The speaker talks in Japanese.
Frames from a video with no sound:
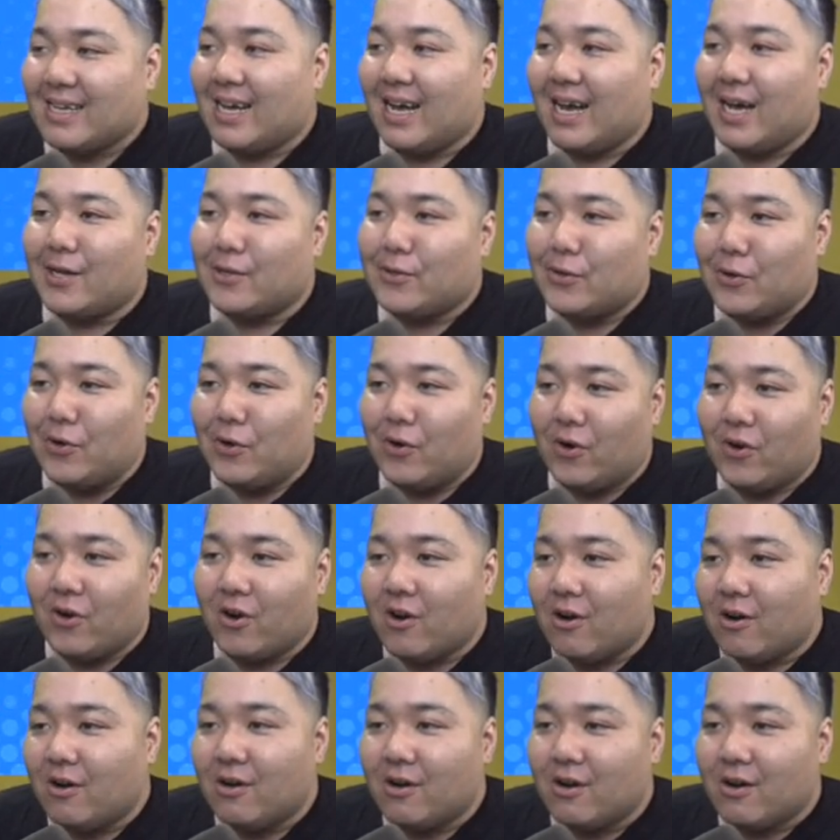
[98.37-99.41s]
あ
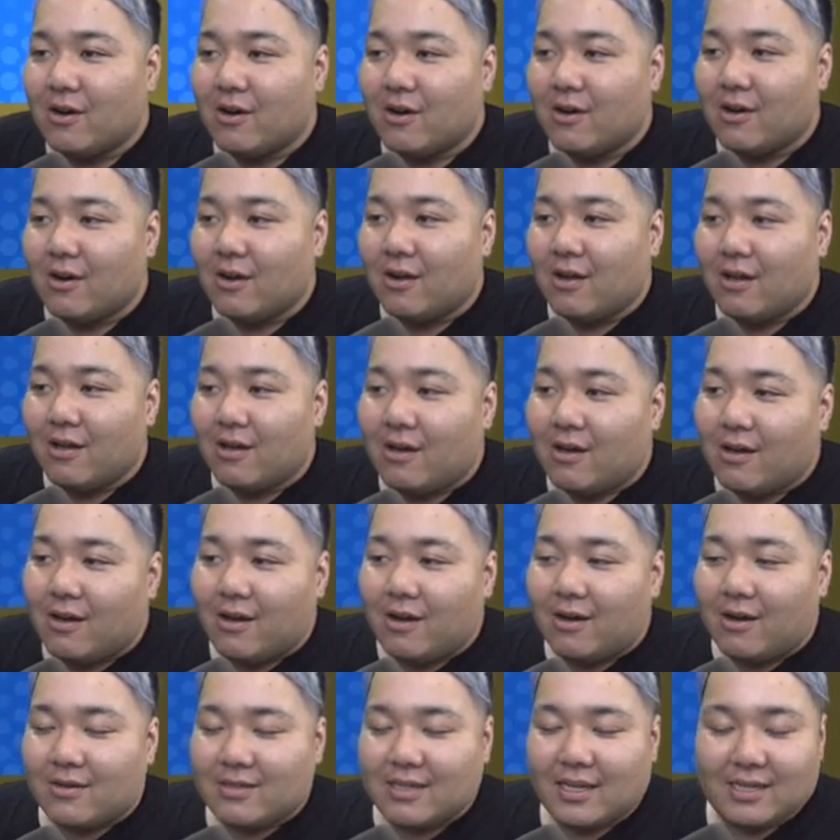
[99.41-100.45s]

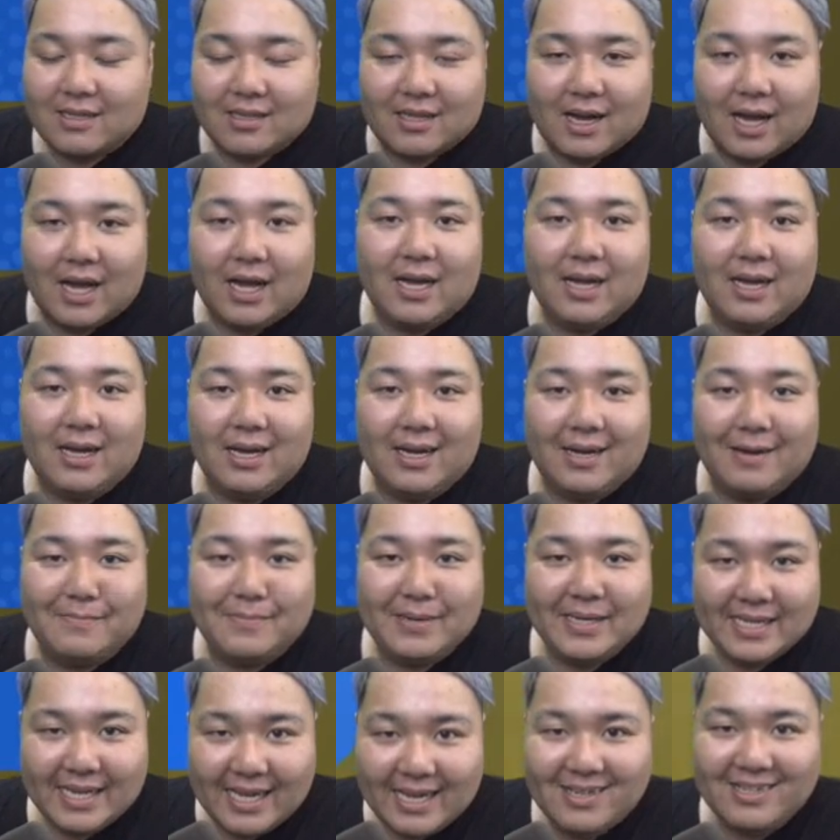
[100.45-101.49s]
のー、なんだ、
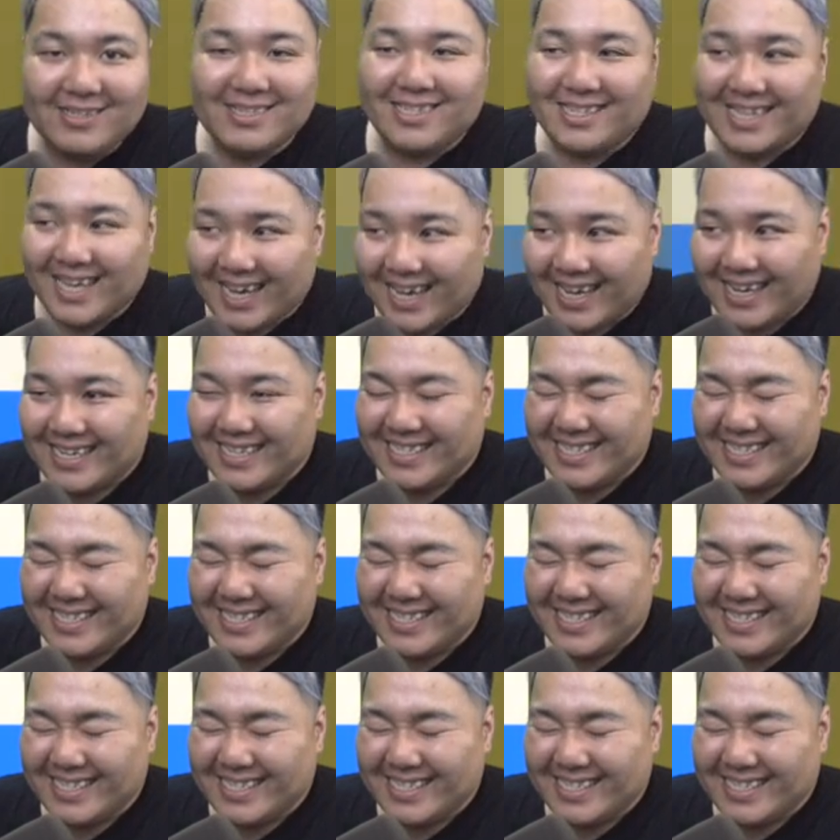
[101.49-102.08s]
見れるんで